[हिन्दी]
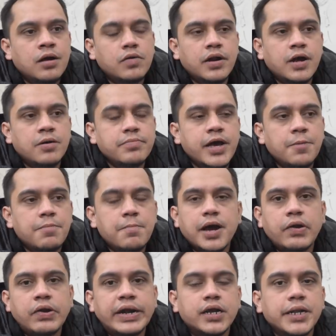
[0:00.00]
और हम यहाँ पे
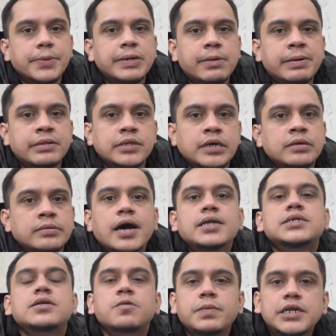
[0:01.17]
बायोडेटा नहीं बना पाते अरे
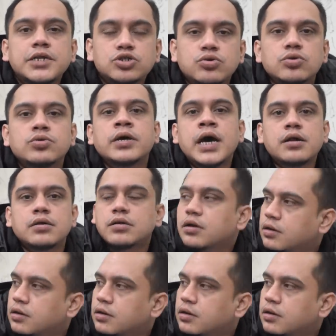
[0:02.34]
चलो मेरी छोड़ दो यार